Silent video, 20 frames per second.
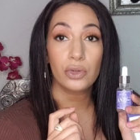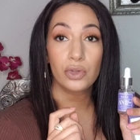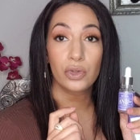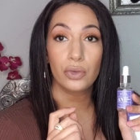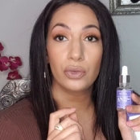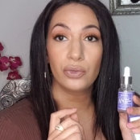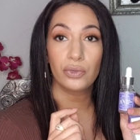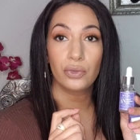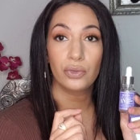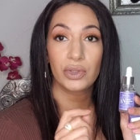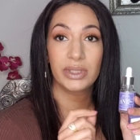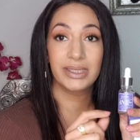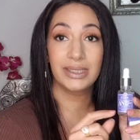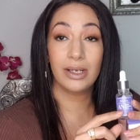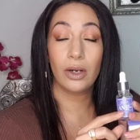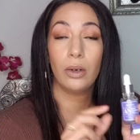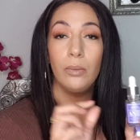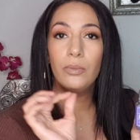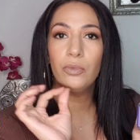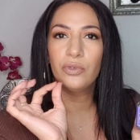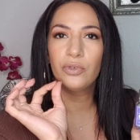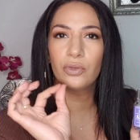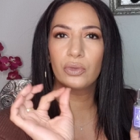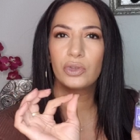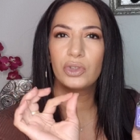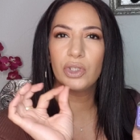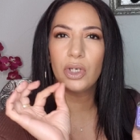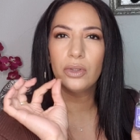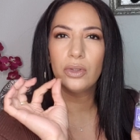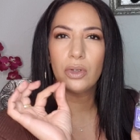Ce sérum
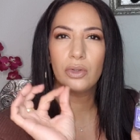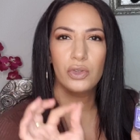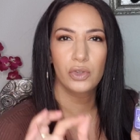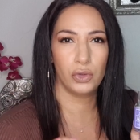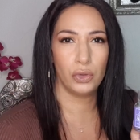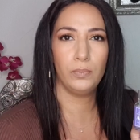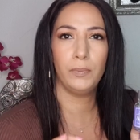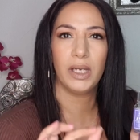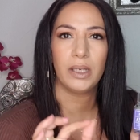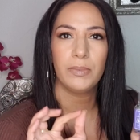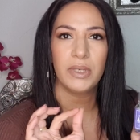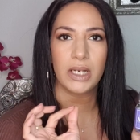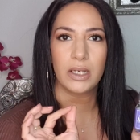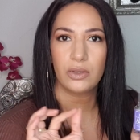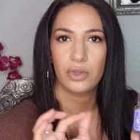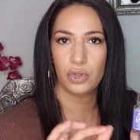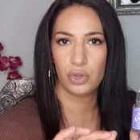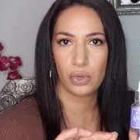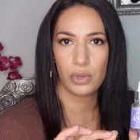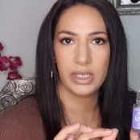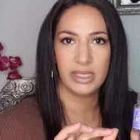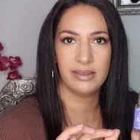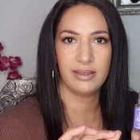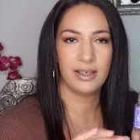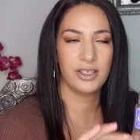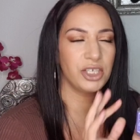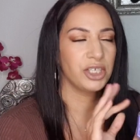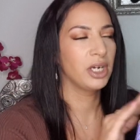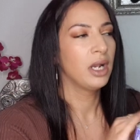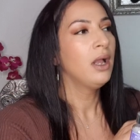fonctionne super bien sur les
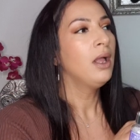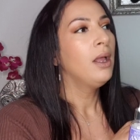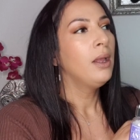tâches.